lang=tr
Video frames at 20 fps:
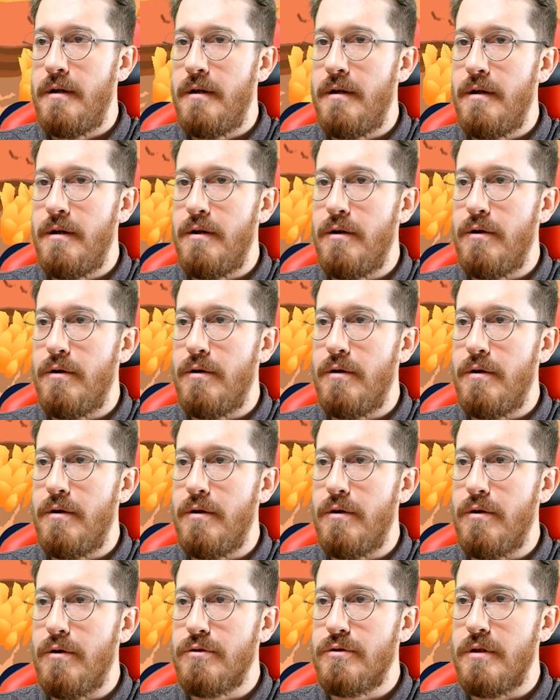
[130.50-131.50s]
Şunu
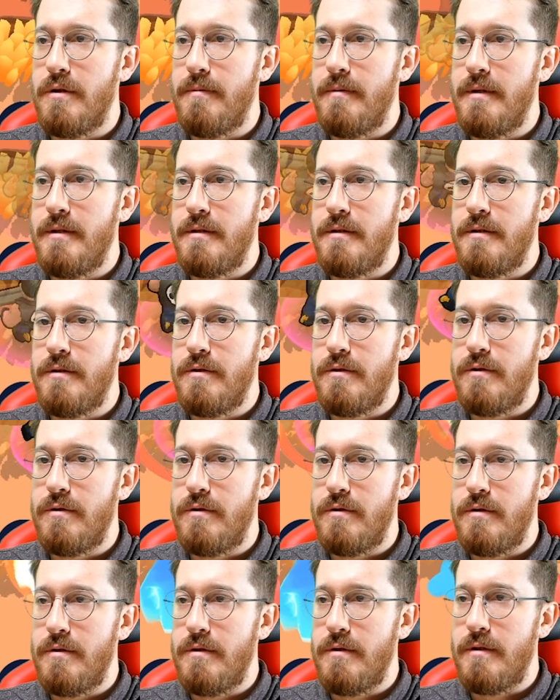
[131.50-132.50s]
kesersek. o zaman... sıkıştır bunu
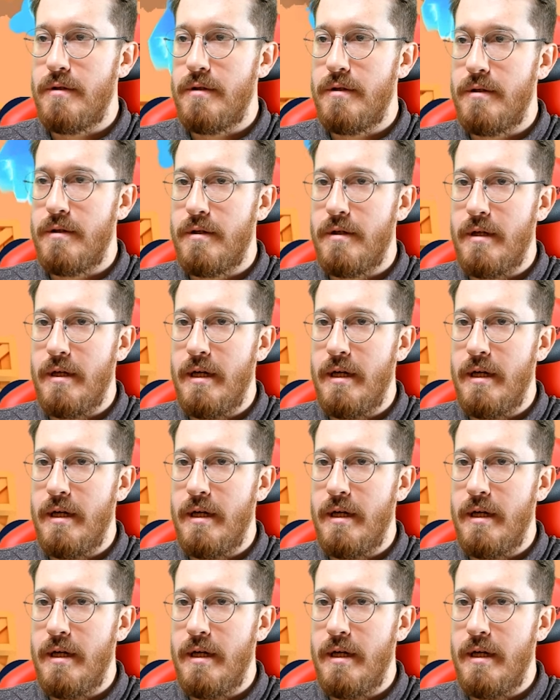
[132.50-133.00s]
sıkıştır bunu gel.